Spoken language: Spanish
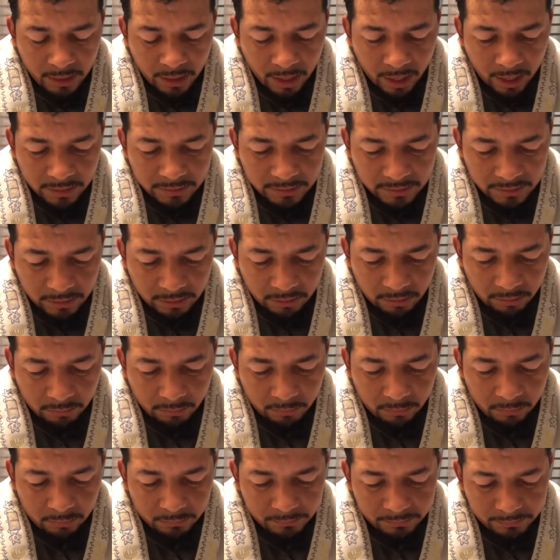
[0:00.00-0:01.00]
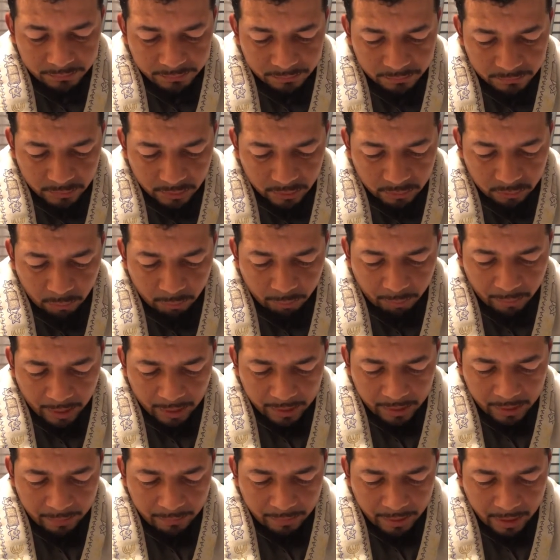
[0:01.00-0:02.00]
así como nuestro
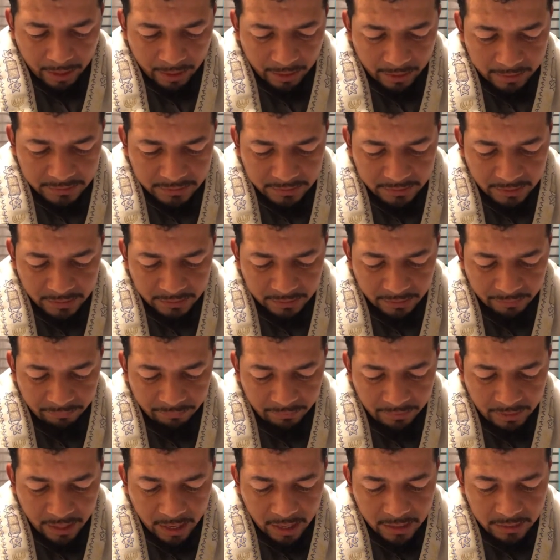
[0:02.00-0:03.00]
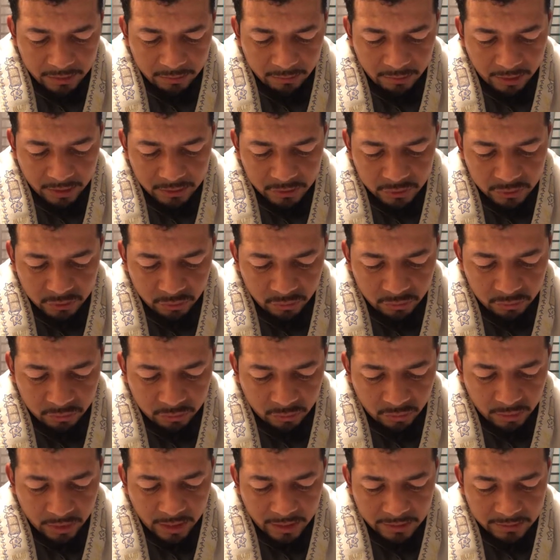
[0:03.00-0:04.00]
Padre Abraham hacía fila de oración
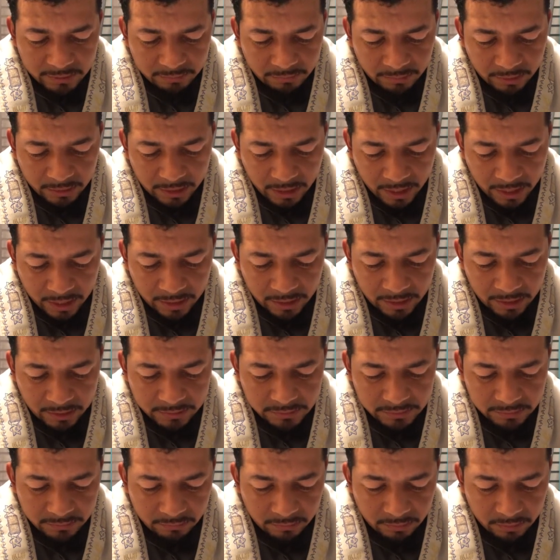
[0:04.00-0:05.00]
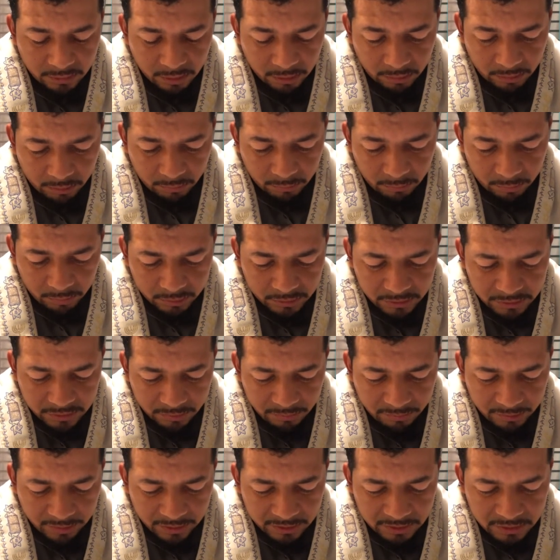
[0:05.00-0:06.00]
todas las mañanas, como lo dice
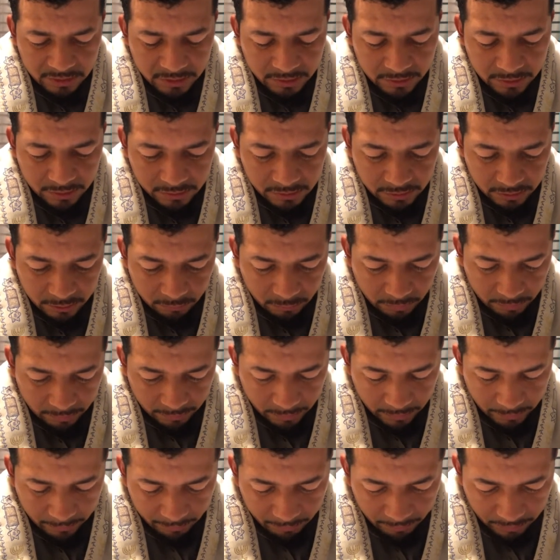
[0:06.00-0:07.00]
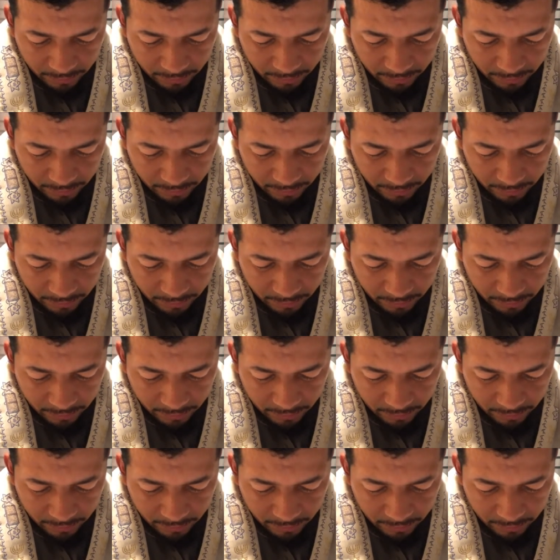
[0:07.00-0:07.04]
Berechí 19,